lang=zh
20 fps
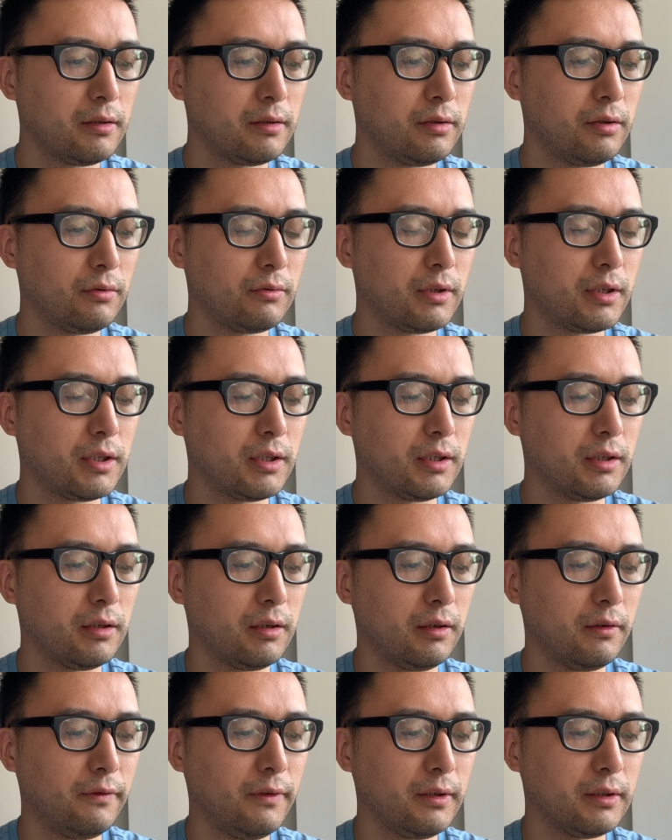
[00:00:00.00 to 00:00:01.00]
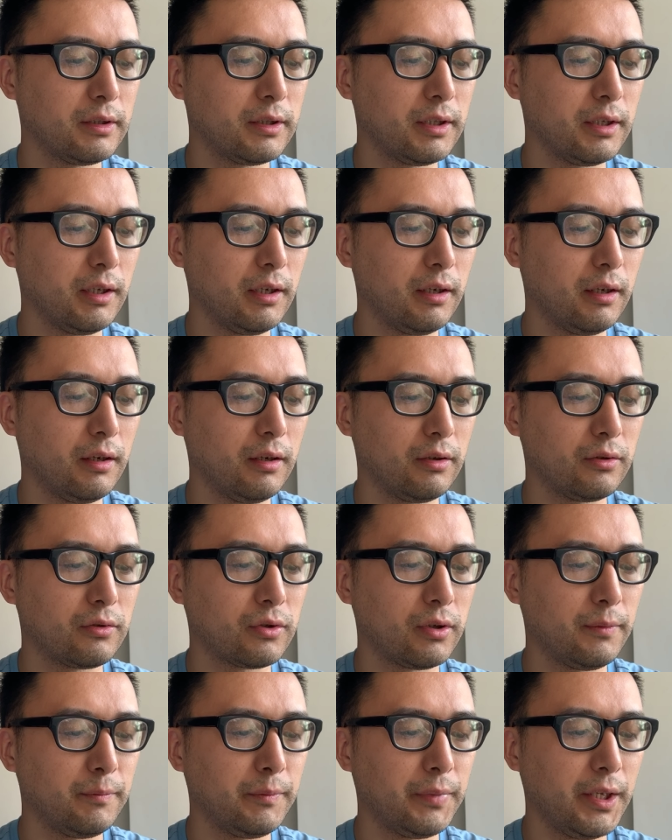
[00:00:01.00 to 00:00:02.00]
送至凤姐
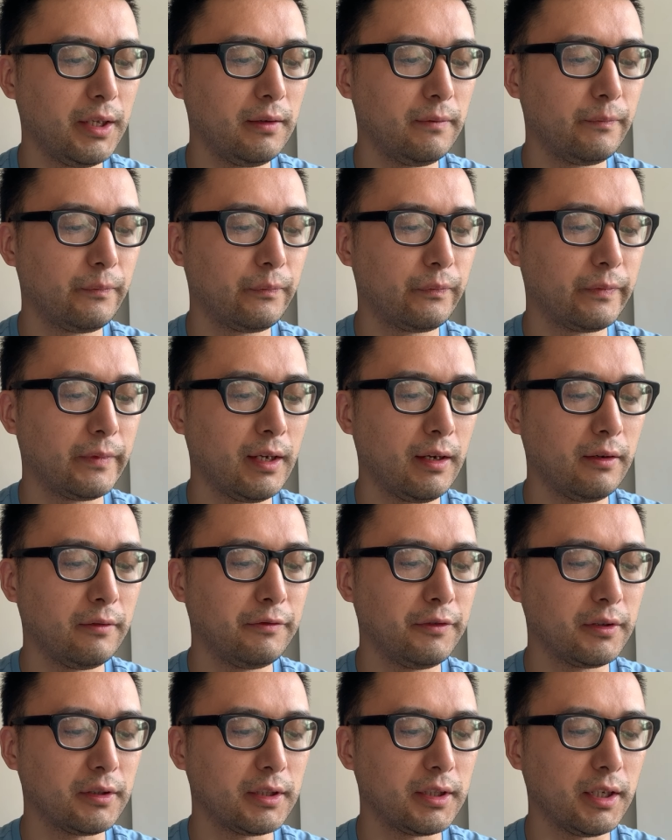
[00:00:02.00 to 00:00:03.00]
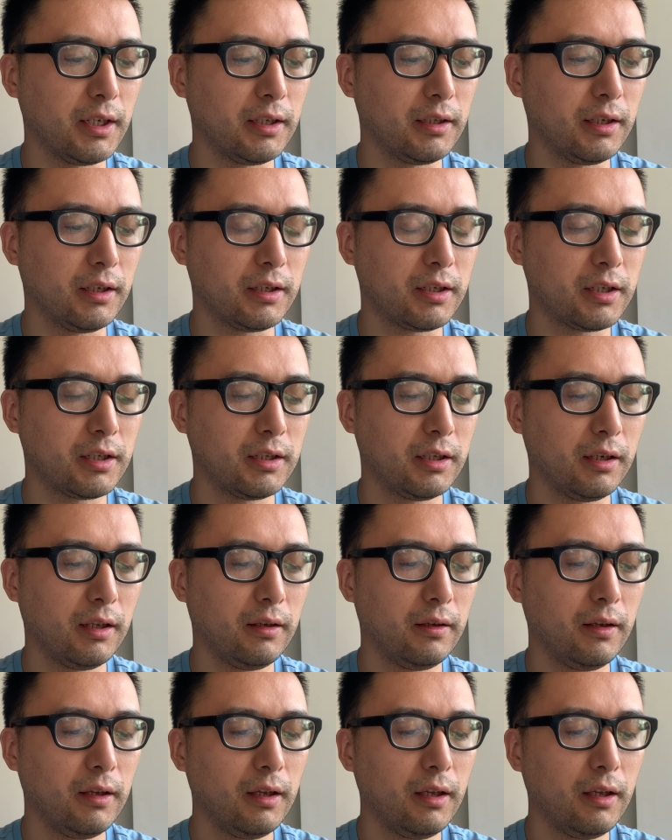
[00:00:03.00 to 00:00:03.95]
唇边，那凤姐也吃了。